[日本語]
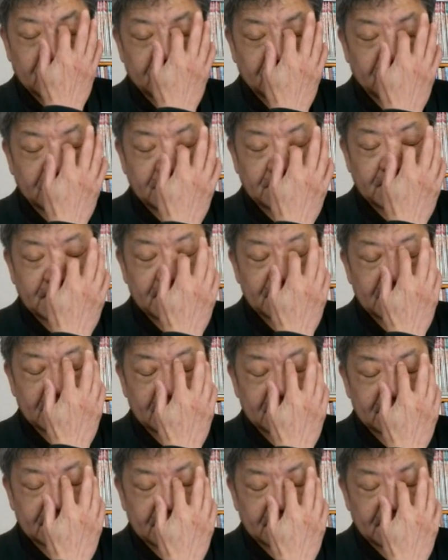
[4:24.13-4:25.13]
この2年
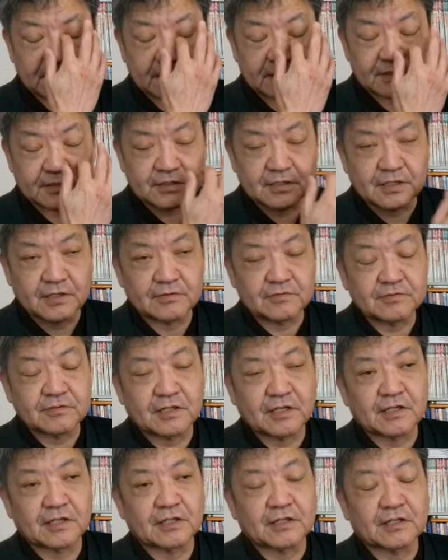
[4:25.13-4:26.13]
間でですね、
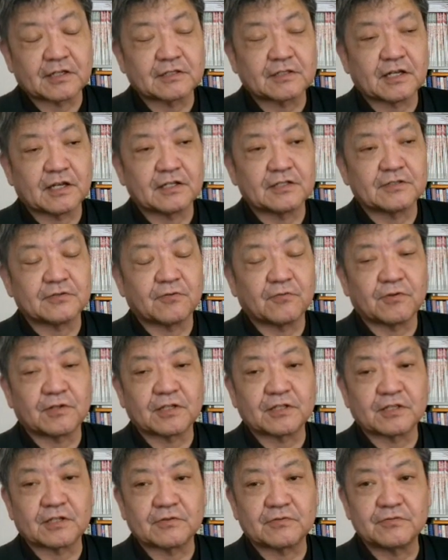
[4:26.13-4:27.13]
ウクライナに対して
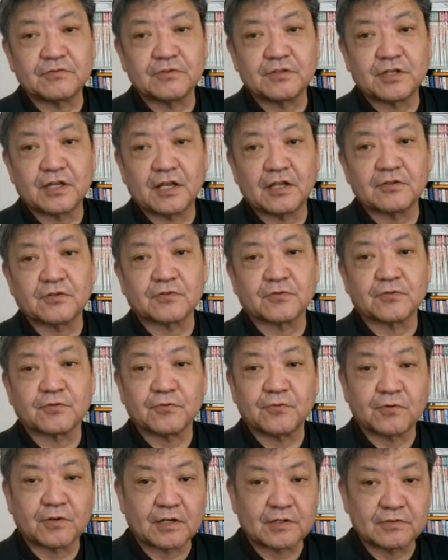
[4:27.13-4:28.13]
行った軍事援助の
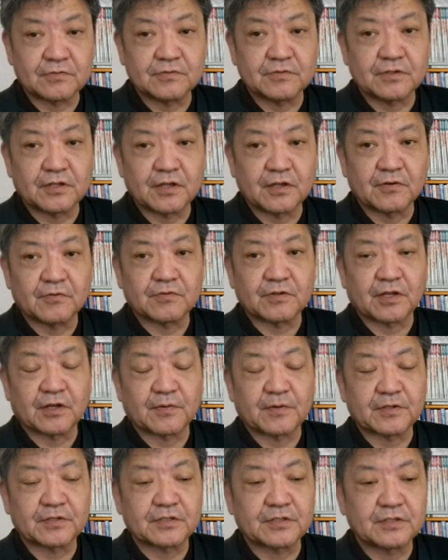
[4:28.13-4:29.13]
総額でござ
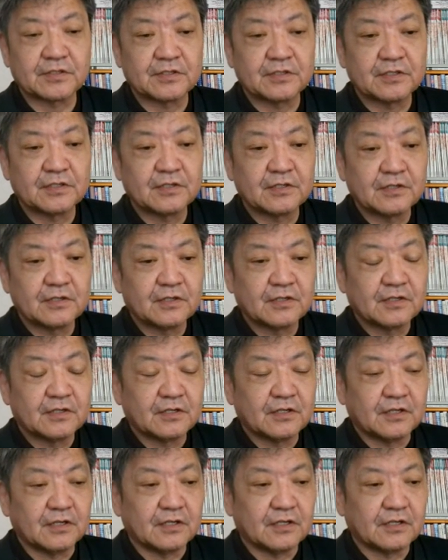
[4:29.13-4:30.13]
いまし
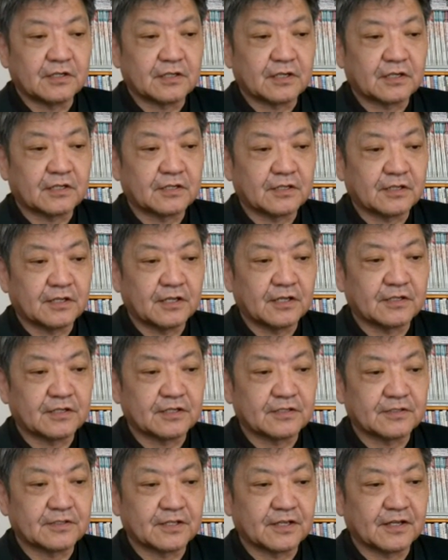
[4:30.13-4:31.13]
て、えー、なんで
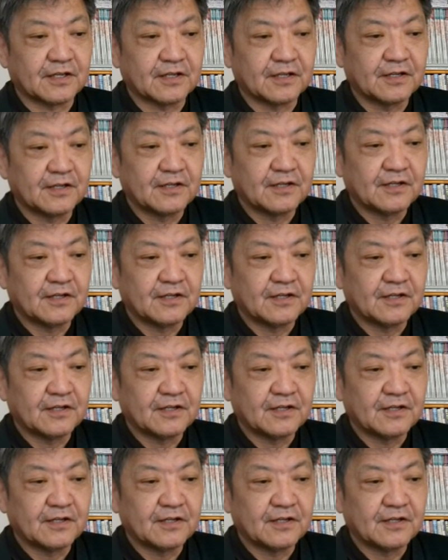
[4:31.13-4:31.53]
ですね、